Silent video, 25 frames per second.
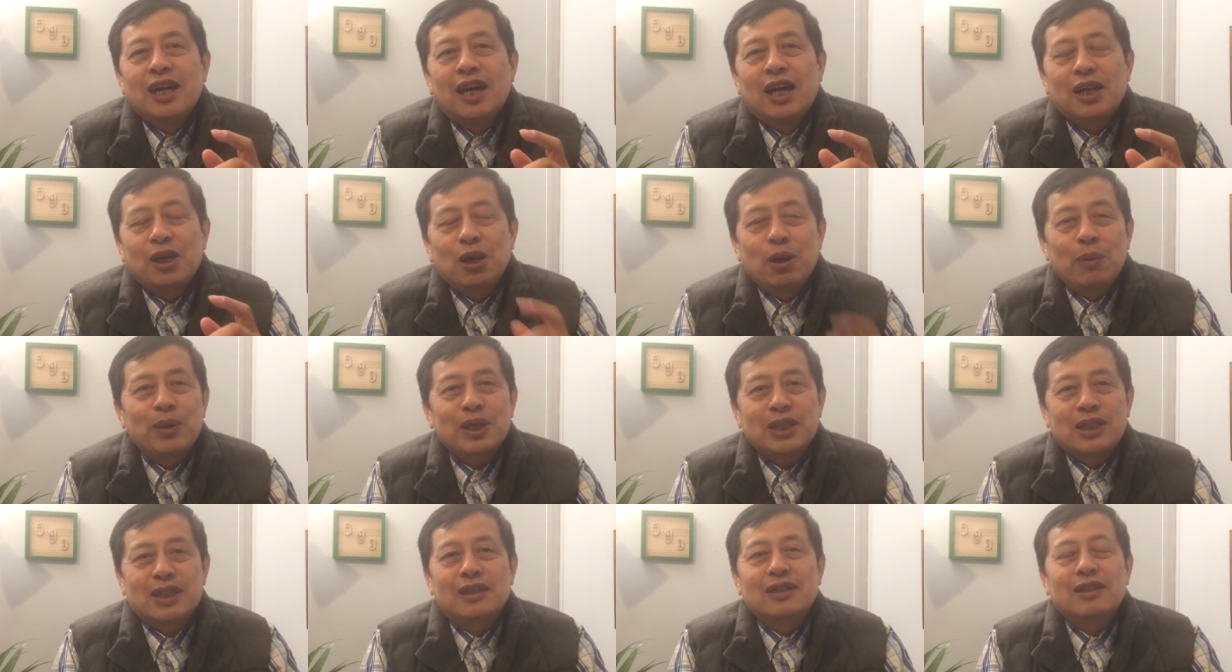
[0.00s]
刘
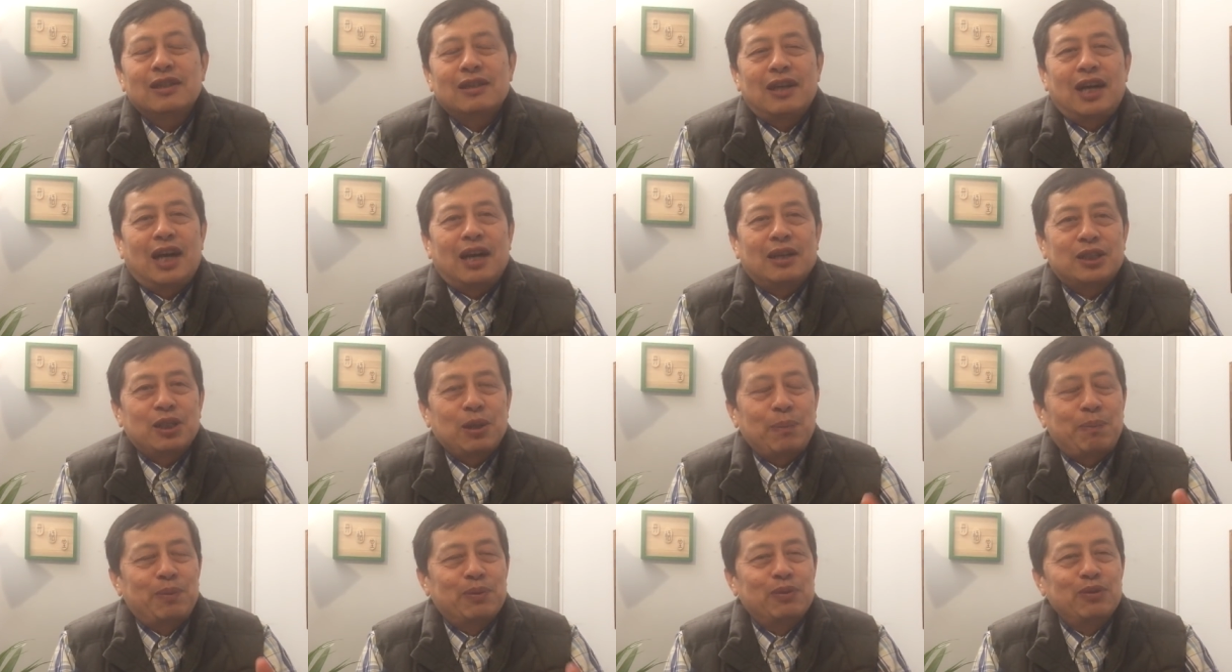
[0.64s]
伯承啊，
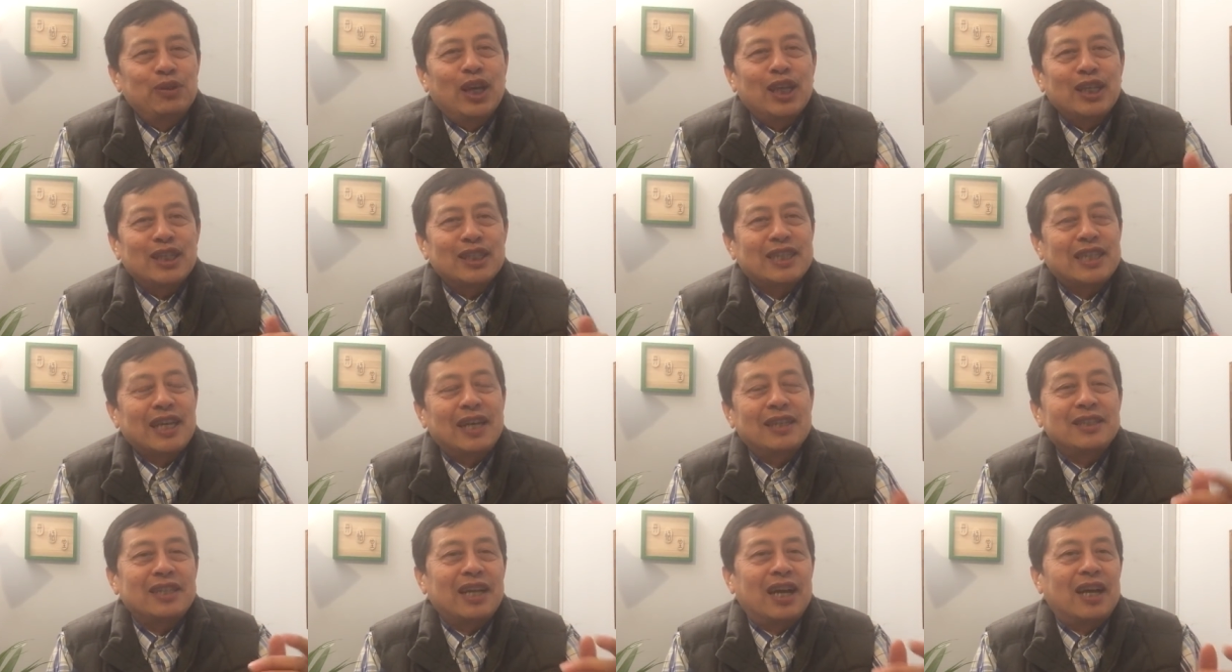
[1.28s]
就不愿意
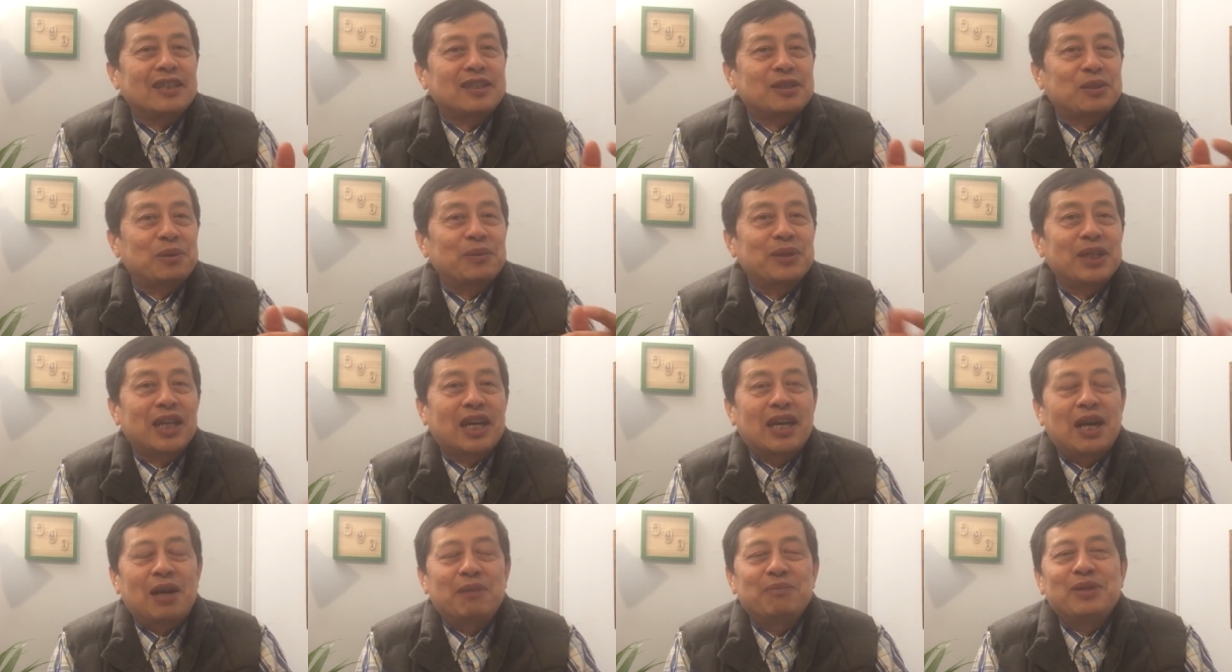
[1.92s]
参加所谓
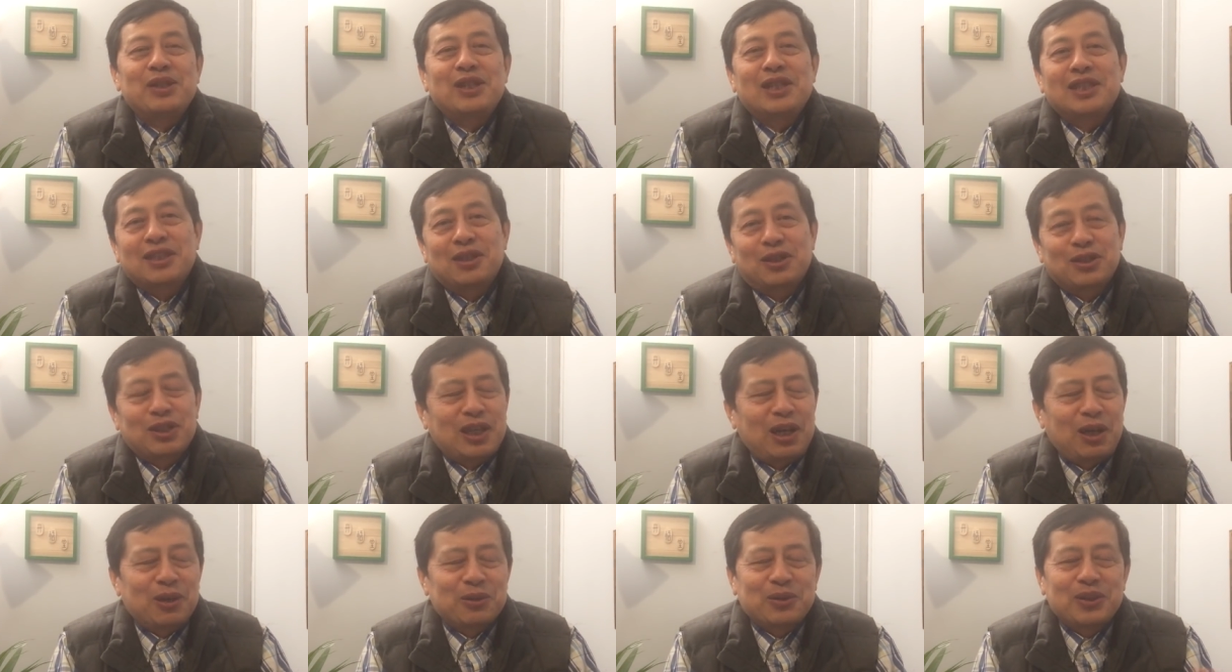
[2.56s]
的抗美援朝，
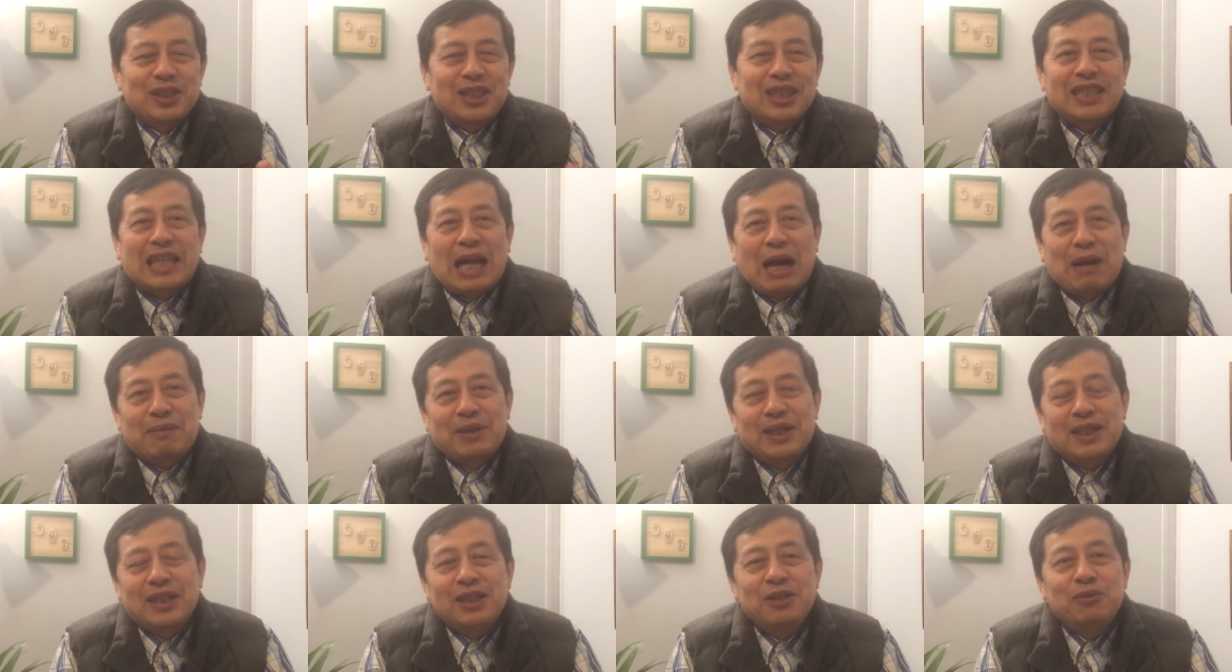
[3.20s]
告诉你打
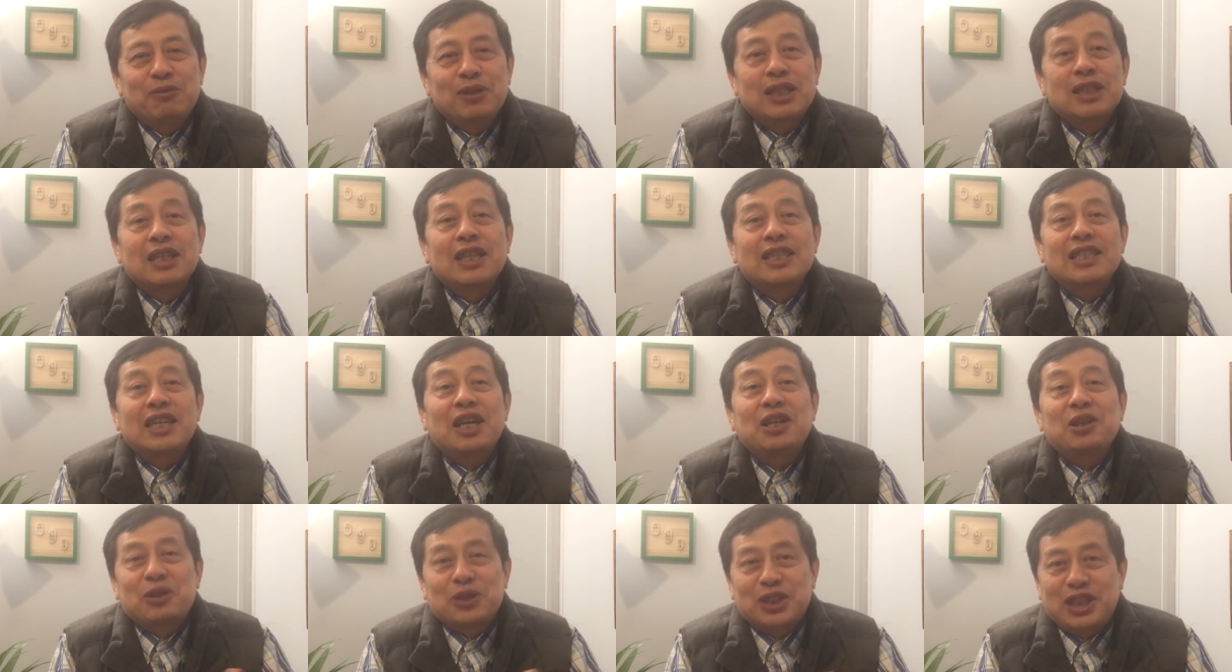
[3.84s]
不赢的，因为人
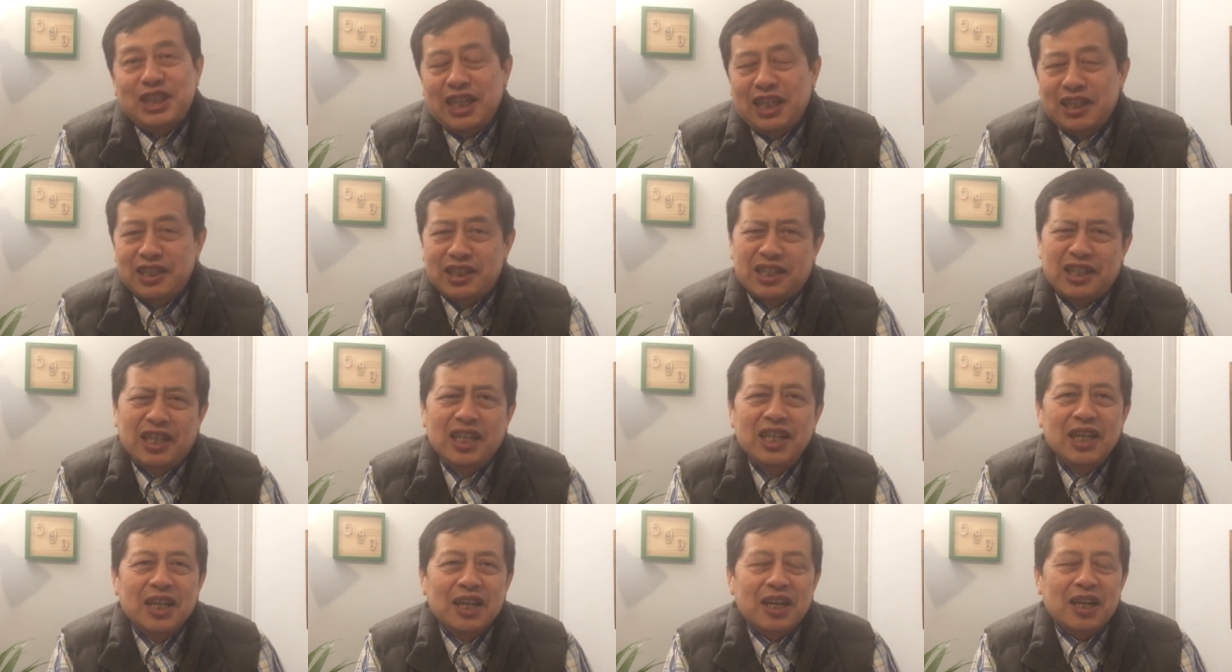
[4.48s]
家有见识。